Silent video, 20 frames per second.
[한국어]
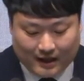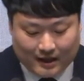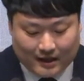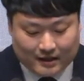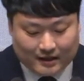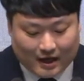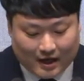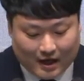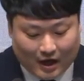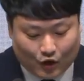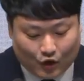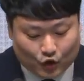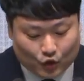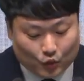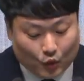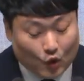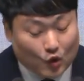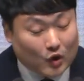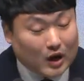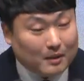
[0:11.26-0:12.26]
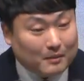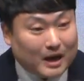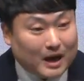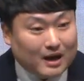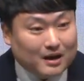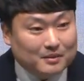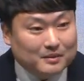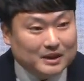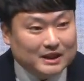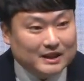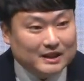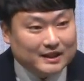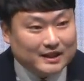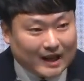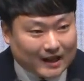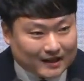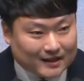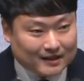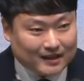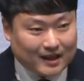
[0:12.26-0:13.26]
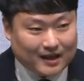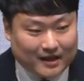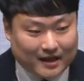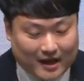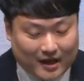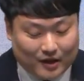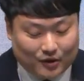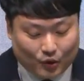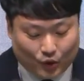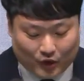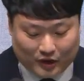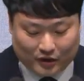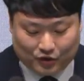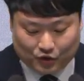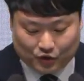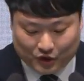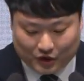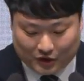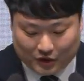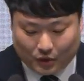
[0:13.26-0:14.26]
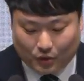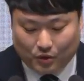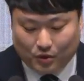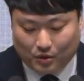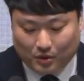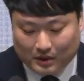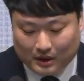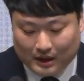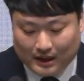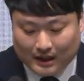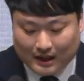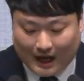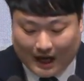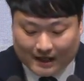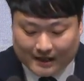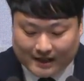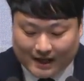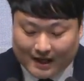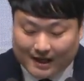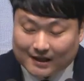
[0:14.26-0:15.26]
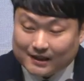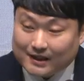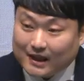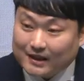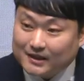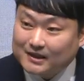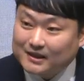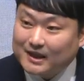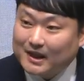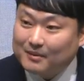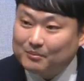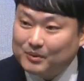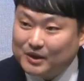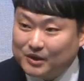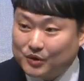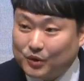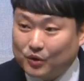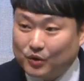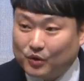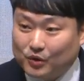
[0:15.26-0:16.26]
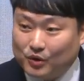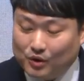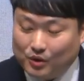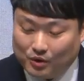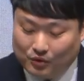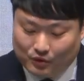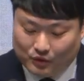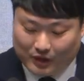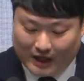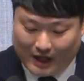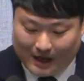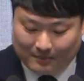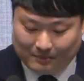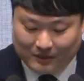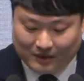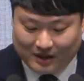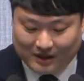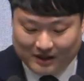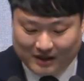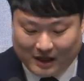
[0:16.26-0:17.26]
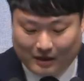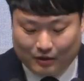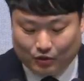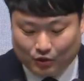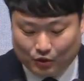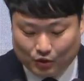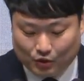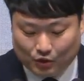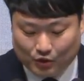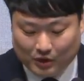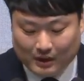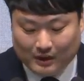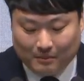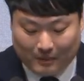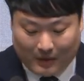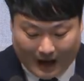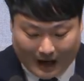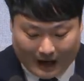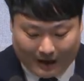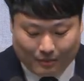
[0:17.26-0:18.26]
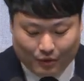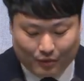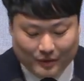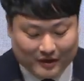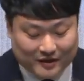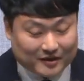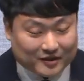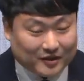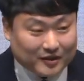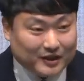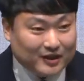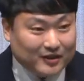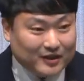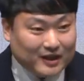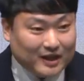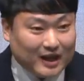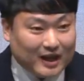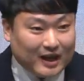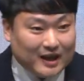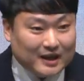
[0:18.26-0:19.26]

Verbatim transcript: 차가운 몸과 마음을 따뜻하게 녹일 수 있도록 가장 따뜻한 미소로 우리 앞뒤 좌우 바라보면서 이렇게